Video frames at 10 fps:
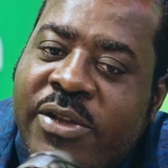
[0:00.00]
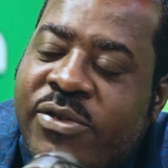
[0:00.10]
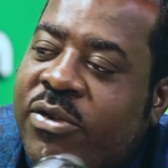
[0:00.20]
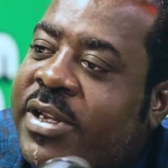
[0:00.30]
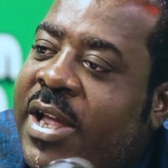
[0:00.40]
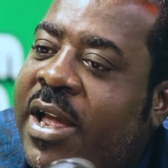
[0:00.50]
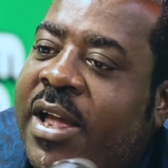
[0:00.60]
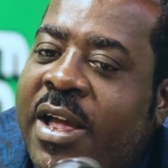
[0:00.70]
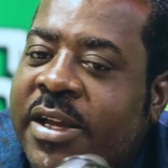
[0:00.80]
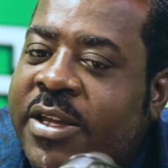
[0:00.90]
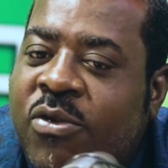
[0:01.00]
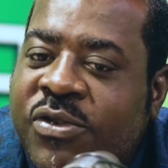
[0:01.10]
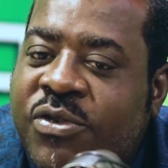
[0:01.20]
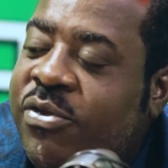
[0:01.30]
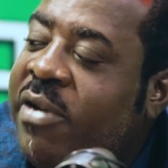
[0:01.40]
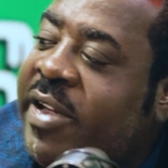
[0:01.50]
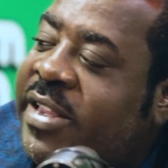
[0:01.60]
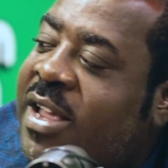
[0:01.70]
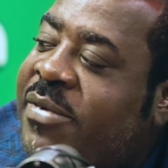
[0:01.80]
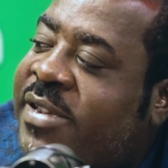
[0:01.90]
qui, sont très, qui constituent un
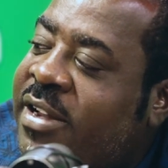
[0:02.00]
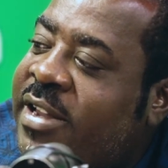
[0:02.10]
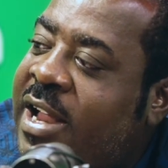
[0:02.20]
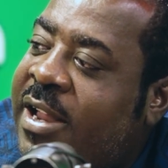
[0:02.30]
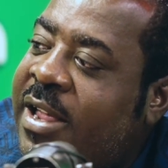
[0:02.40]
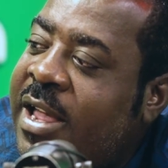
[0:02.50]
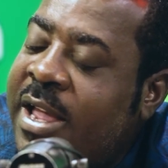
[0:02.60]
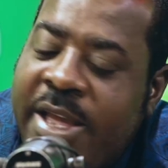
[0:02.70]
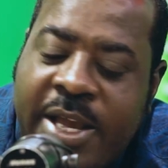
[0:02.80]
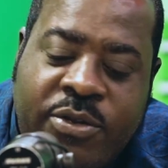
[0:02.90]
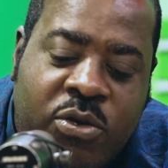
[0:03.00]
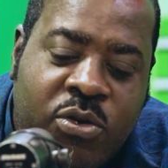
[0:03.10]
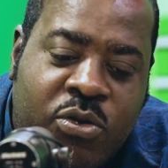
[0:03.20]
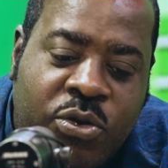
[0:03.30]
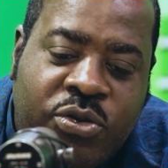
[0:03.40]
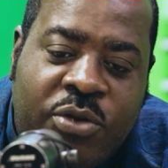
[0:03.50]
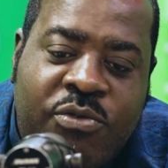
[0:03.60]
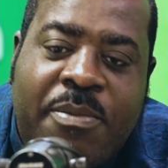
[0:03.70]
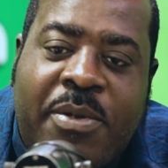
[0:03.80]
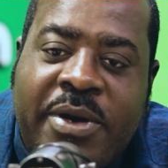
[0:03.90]
véritable scandale. Mhm. Et donc, le compteur
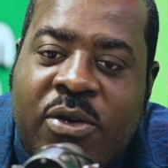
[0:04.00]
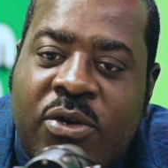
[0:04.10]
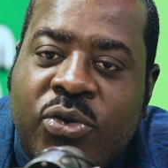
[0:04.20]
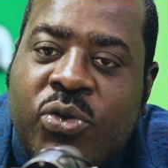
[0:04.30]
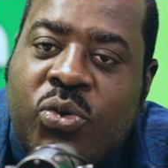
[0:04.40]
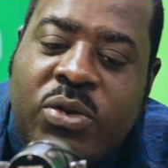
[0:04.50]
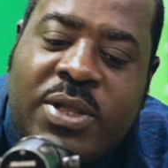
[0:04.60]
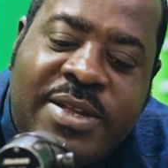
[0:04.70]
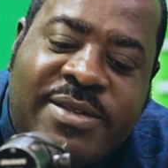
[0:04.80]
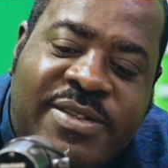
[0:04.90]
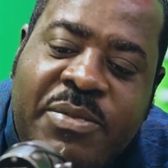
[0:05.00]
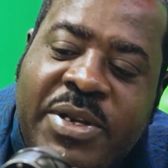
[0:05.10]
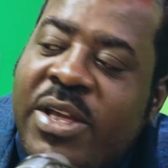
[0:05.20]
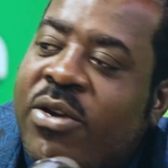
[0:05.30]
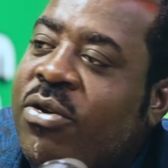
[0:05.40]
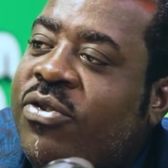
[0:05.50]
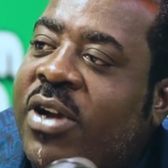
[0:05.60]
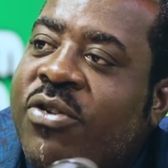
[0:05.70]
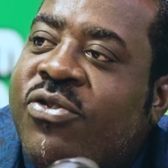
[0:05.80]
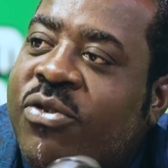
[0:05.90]
doit prendre en compte toutes les sensibilités
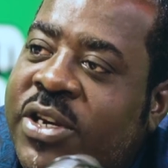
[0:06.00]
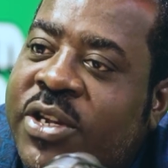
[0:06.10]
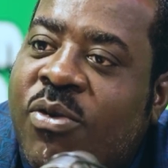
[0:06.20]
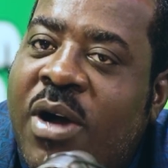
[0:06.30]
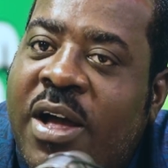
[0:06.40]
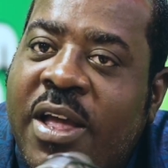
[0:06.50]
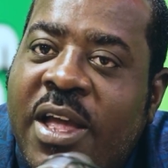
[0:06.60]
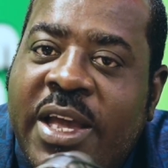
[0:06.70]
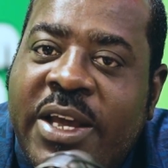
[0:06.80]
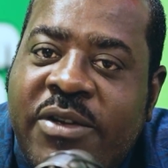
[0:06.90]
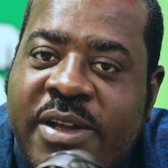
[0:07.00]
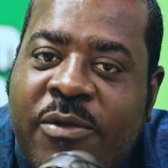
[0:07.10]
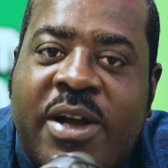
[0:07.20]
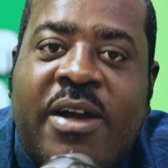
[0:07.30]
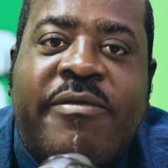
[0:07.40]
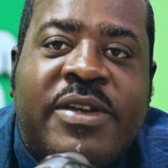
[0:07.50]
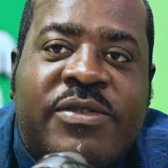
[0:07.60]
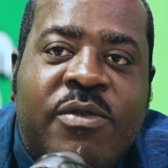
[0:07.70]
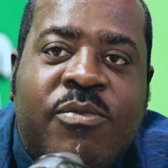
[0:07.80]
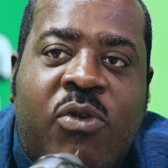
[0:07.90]
culturelles de son auditoire. Il doit savoir qu'en face
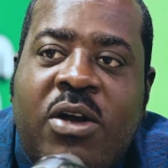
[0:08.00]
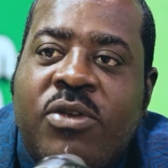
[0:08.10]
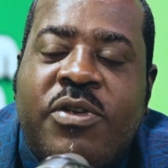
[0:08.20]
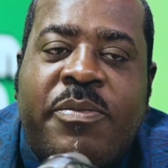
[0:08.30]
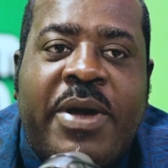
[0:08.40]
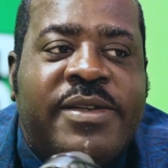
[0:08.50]
de moi, j'ai par